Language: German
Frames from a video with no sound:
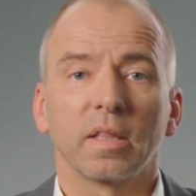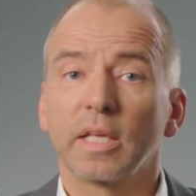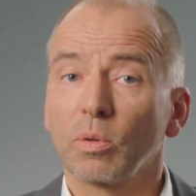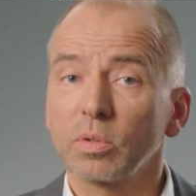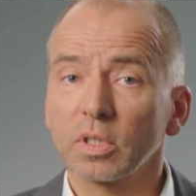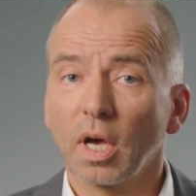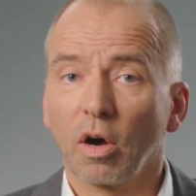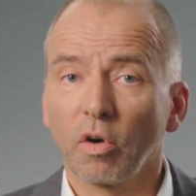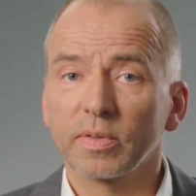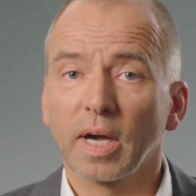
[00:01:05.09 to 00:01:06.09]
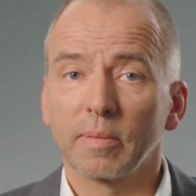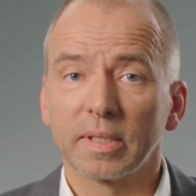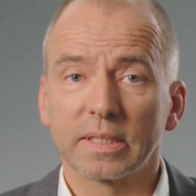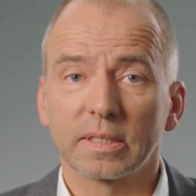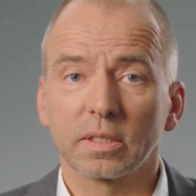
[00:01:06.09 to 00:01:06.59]
Denn unsere Aufgabe
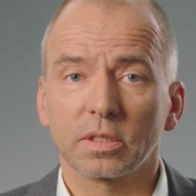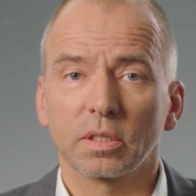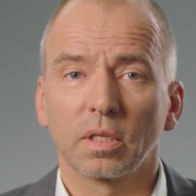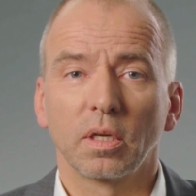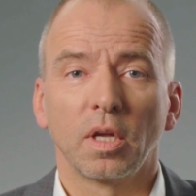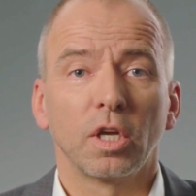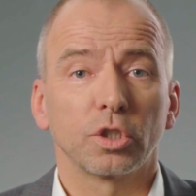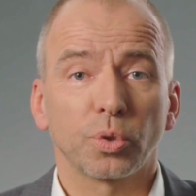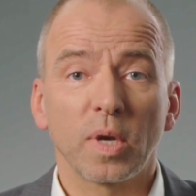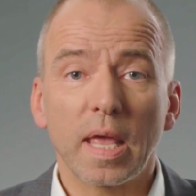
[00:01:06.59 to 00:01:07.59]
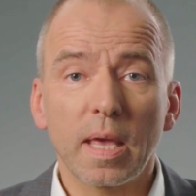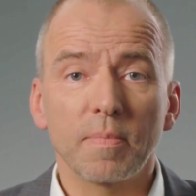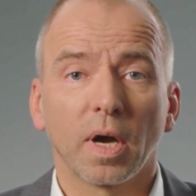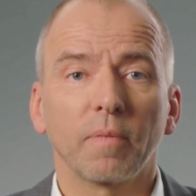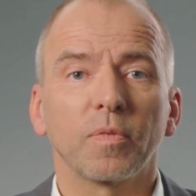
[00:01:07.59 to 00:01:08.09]
ist es, schon
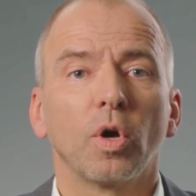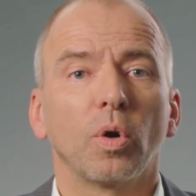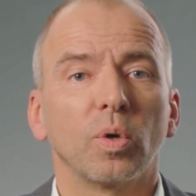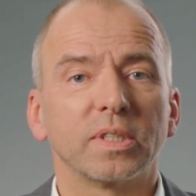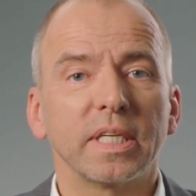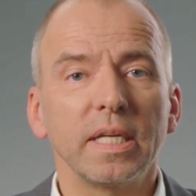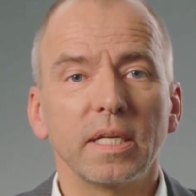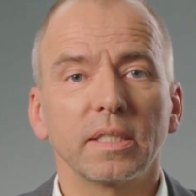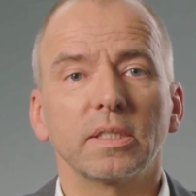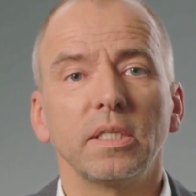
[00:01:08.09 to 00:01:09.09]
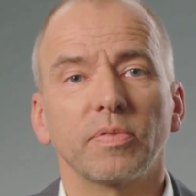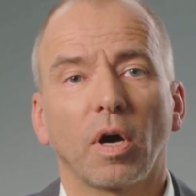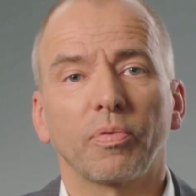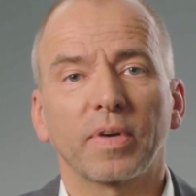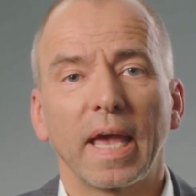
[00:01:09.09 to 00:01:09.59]
immer uns intensiv
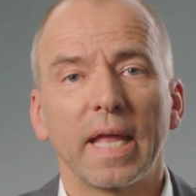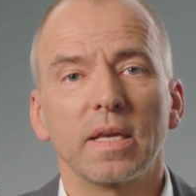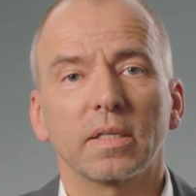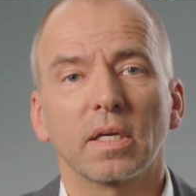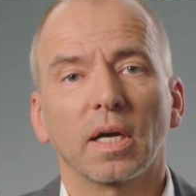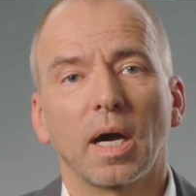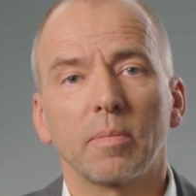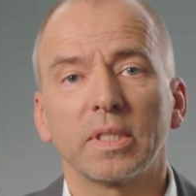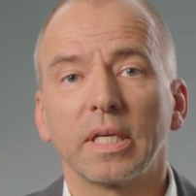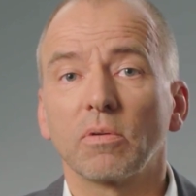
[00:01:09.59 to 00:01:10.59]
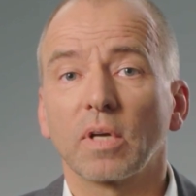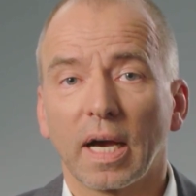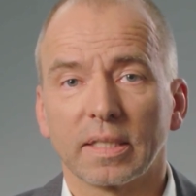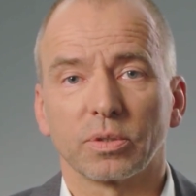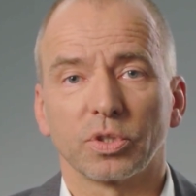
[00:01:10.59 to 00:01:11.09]
auf geänderte Rahmenbedingungen
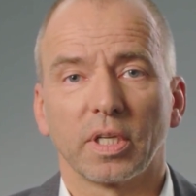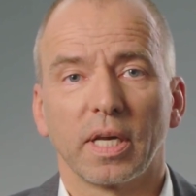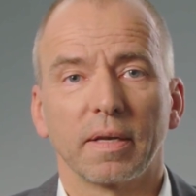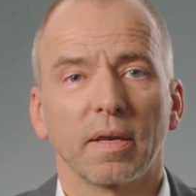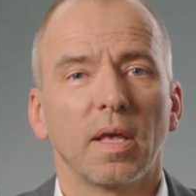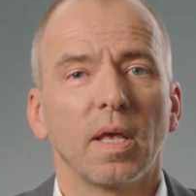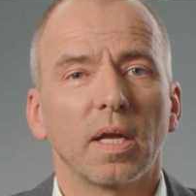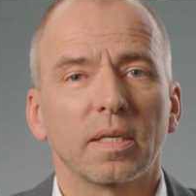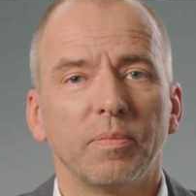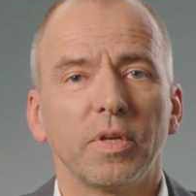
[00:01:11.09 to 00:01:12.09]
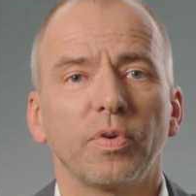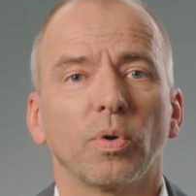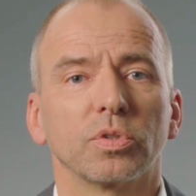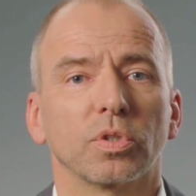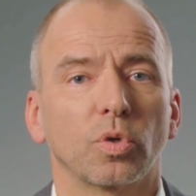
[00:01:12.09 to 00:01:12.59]
einzustellen, damit wir
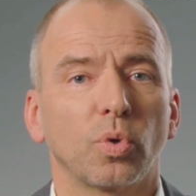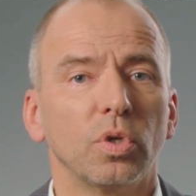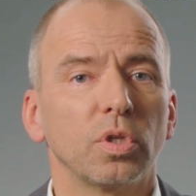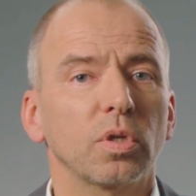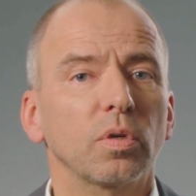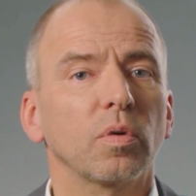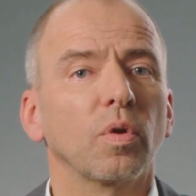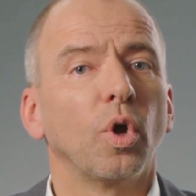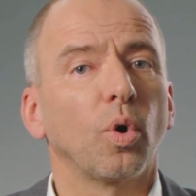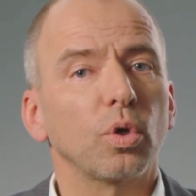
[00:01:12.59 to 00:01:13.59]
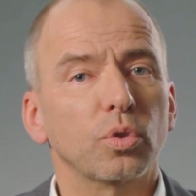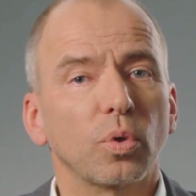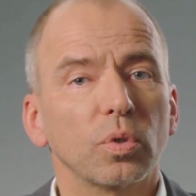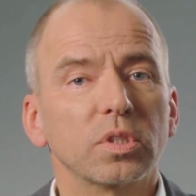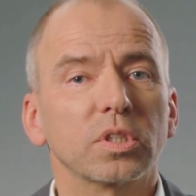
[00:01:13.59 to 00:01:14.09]
unsere Kunden und
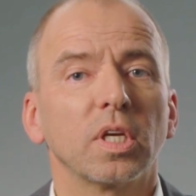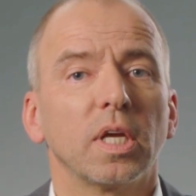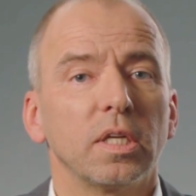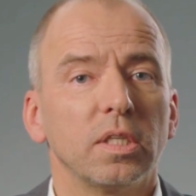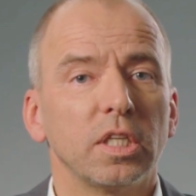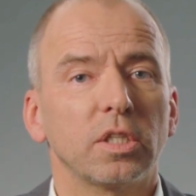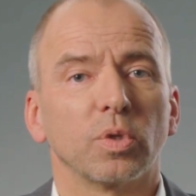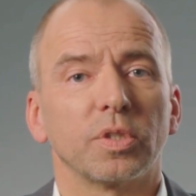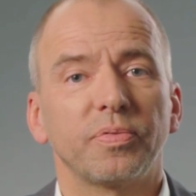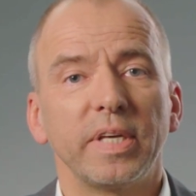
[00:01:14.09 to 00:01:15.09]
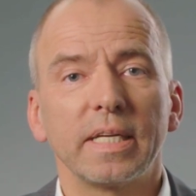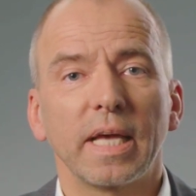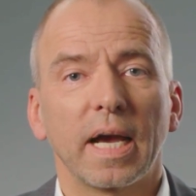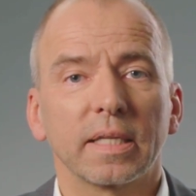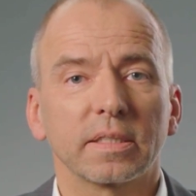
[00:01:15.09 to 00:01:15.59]
uns nicht durch
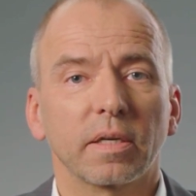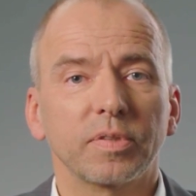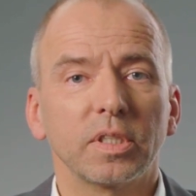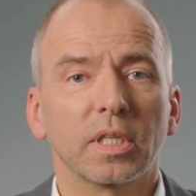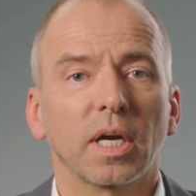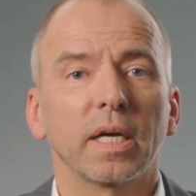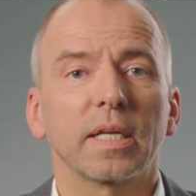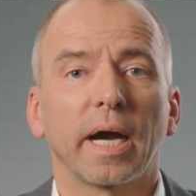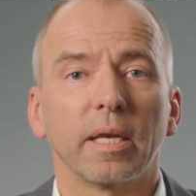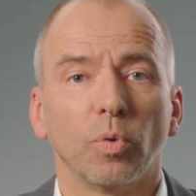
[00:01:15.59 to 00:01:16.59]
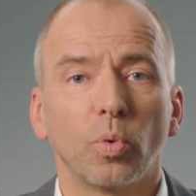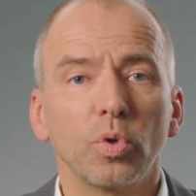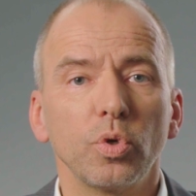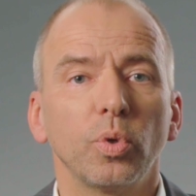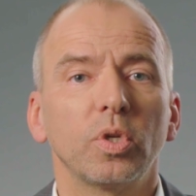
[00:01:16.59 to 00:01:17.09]
fehlende Ernsthaftigkeit einem
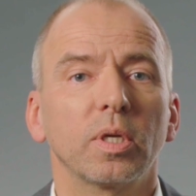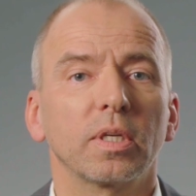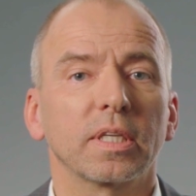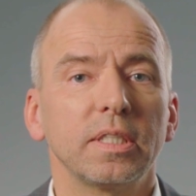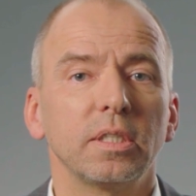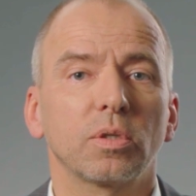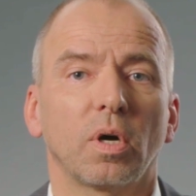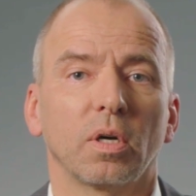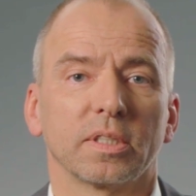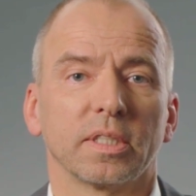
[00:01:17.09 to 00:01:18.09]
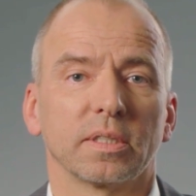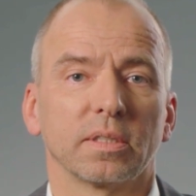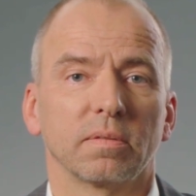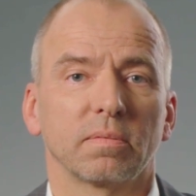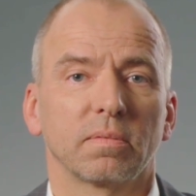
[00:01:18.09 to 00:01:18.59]
unnötigen Risiko
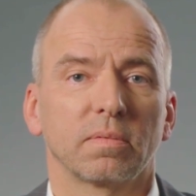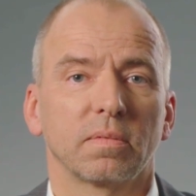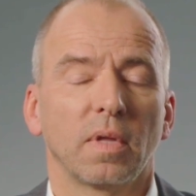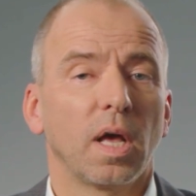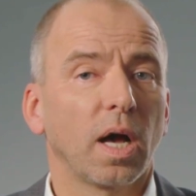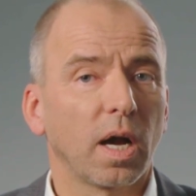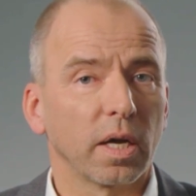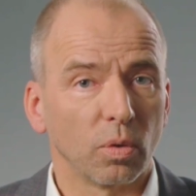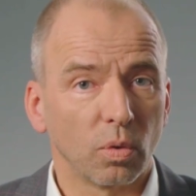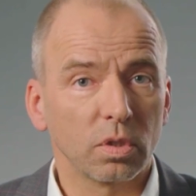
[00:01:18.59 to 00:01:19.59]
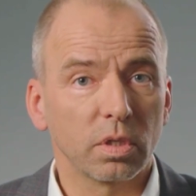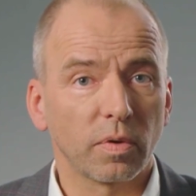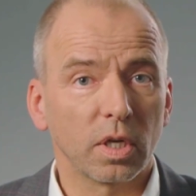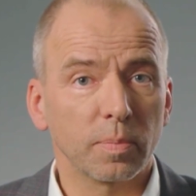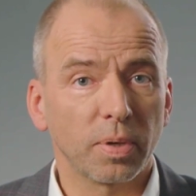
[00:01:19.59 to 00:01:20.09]
aussetzen. Eine
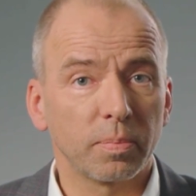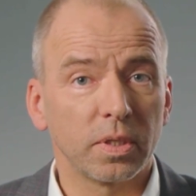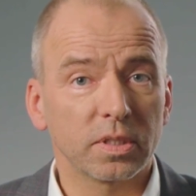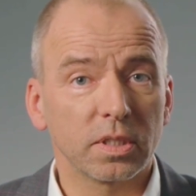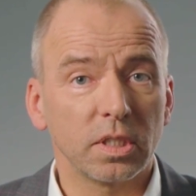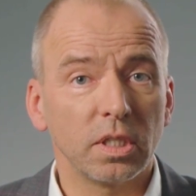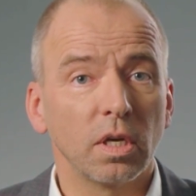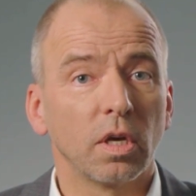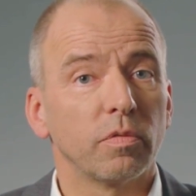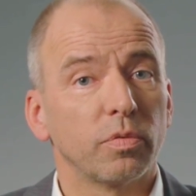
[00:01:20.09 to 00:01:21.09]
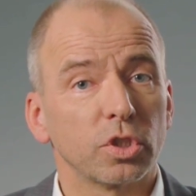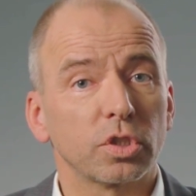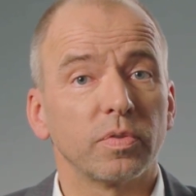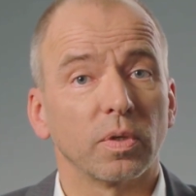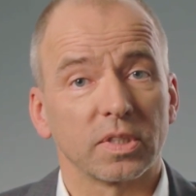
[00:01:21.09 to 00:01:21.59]
ungewollte Publicity
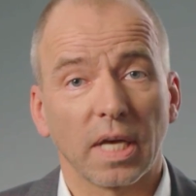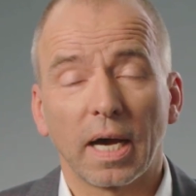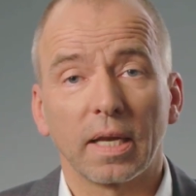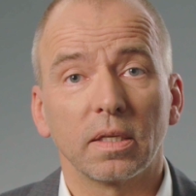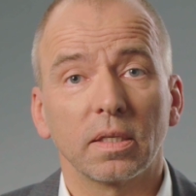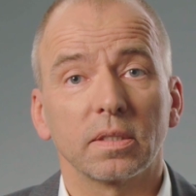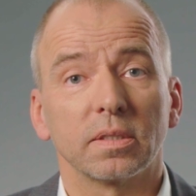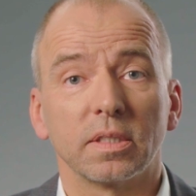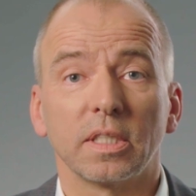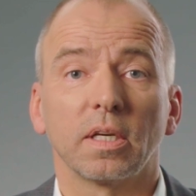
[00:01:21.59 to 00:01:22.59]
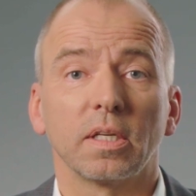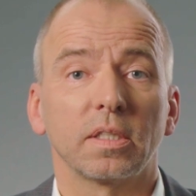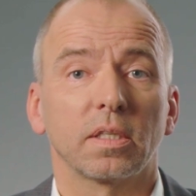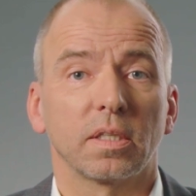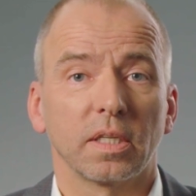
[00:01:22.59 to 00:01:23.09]
wünschen wir uns alle
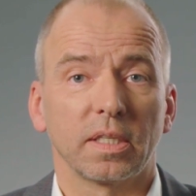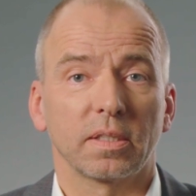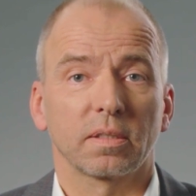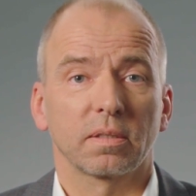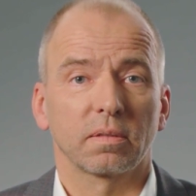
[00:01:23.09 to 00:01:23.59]
sicherlich nicht.